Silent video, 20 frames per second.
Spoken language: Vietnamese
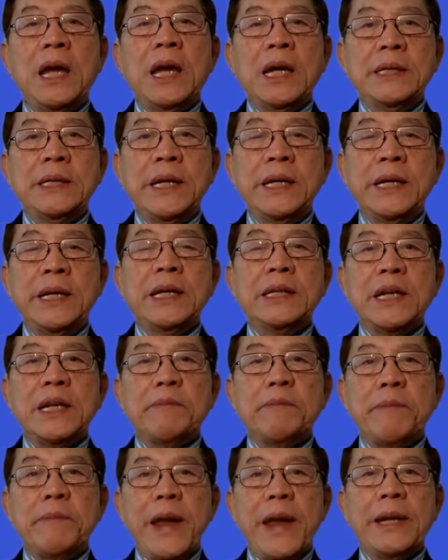chính cái
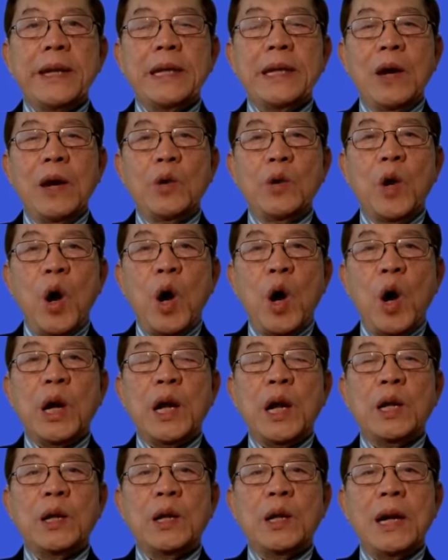chất men nhiều đó,
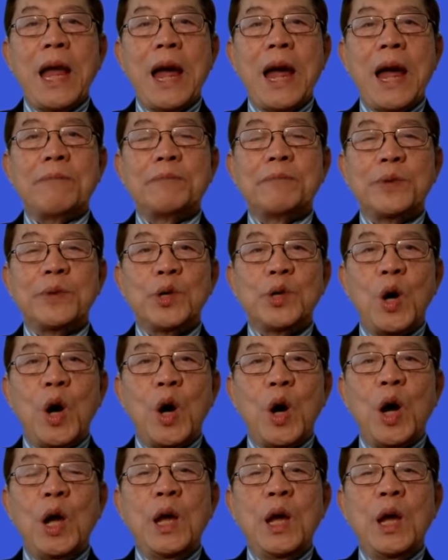đó nó làm
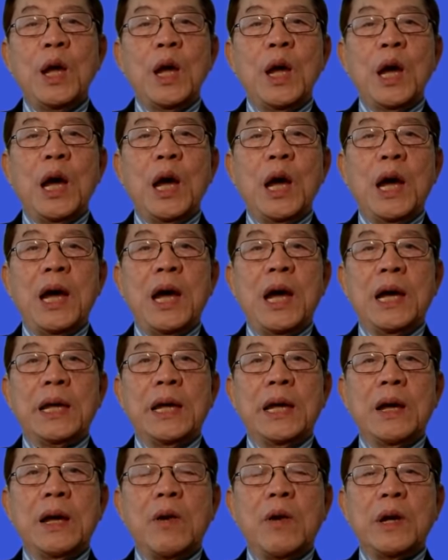cho à,
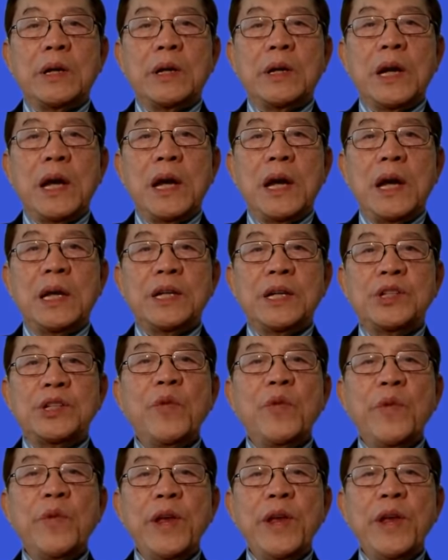cái con à,
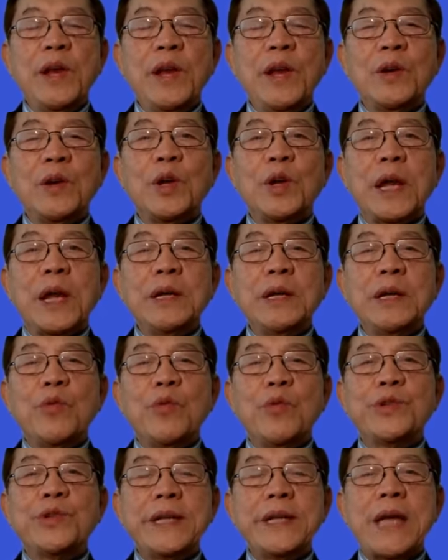siêu vi đó, nó tấn
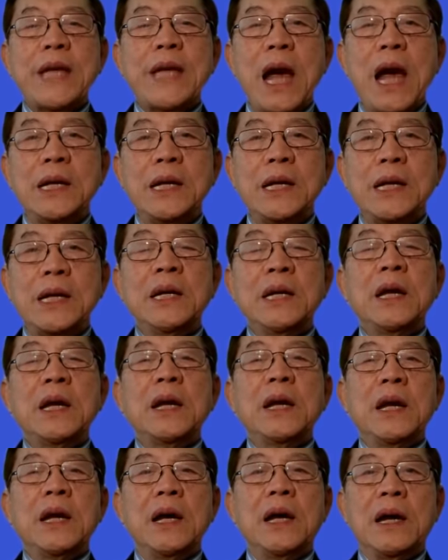công dễ dàng hơn
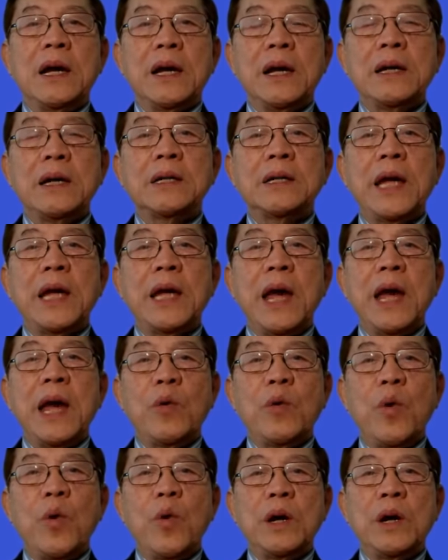à, cái cơ
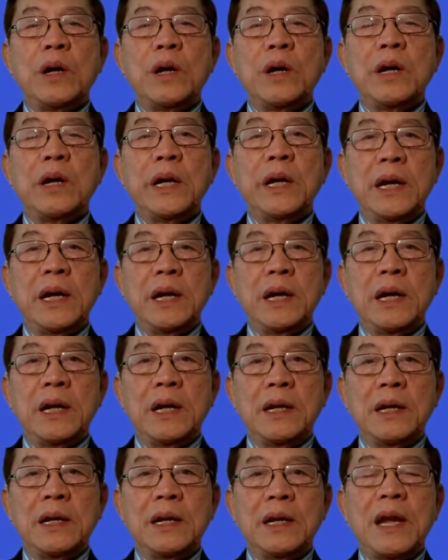thể của người à,
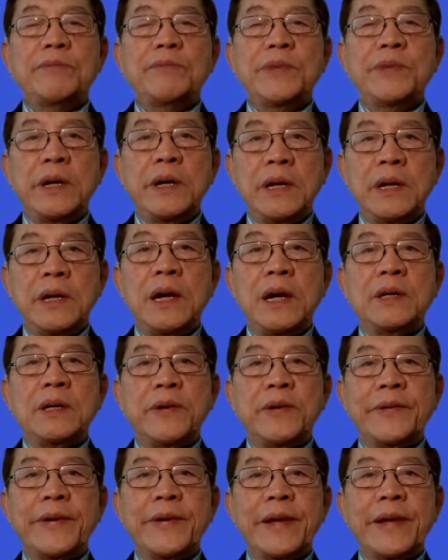nam giới đó, thưa quý vị.